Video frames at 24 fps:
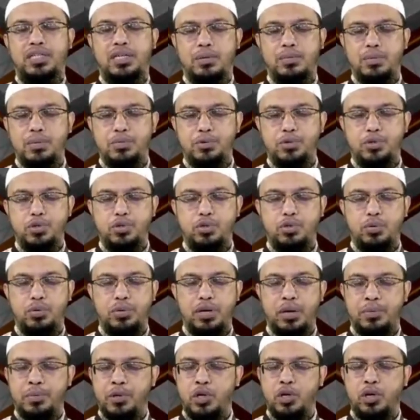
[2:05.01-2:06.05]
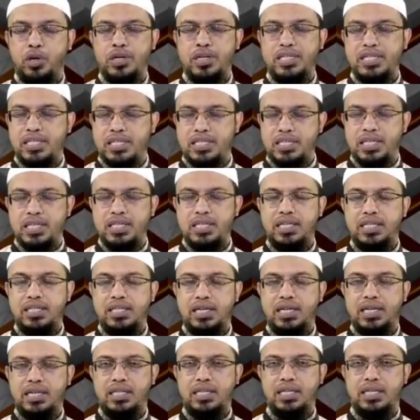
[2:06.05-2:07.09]
স্বামী পরিশোধ করবেন এমন নয় স্ত্রী তার
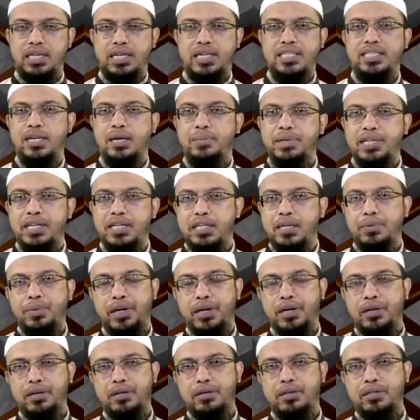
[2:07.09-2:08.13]
জাকাতের টাকা স্বামীকে দিবেন